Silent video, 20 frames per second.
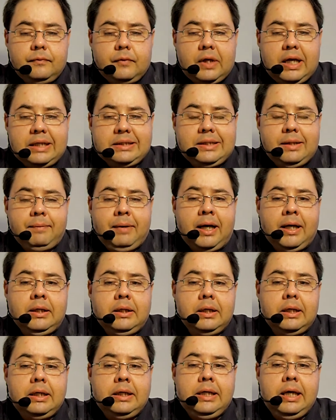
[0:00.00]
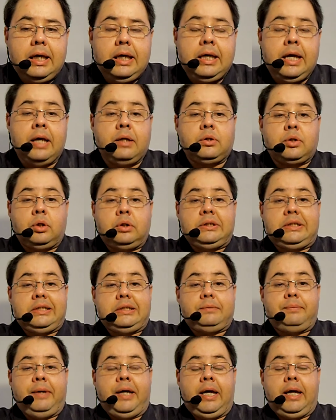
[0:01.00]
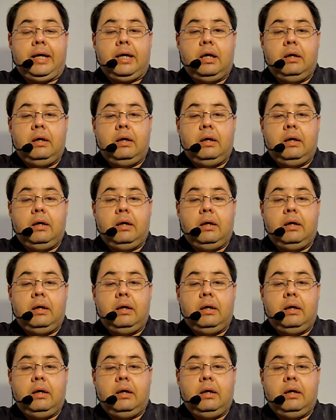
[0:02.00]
que se van y, entonces ve